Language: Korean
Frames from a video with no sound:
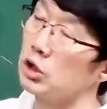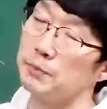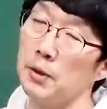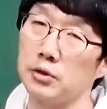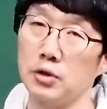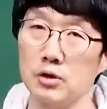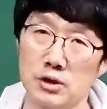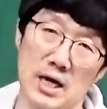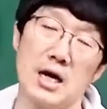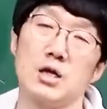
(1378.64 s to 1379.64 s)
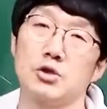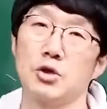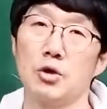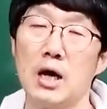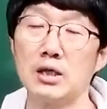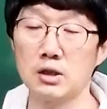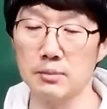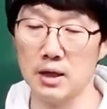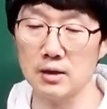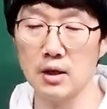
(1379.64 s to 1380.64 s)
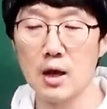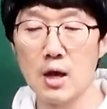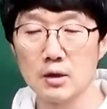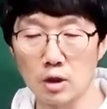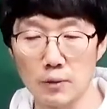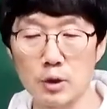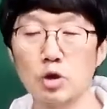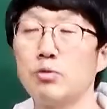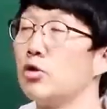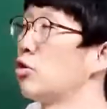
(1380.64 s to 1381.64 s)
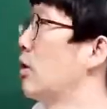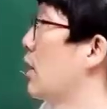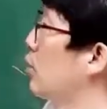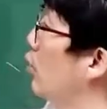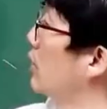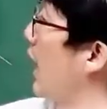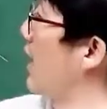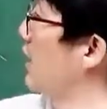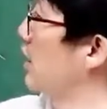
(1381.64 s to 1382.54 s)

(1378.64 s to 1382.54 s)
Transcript: 싶었던 자죠 하지만 그럼에도 불구하고 나이기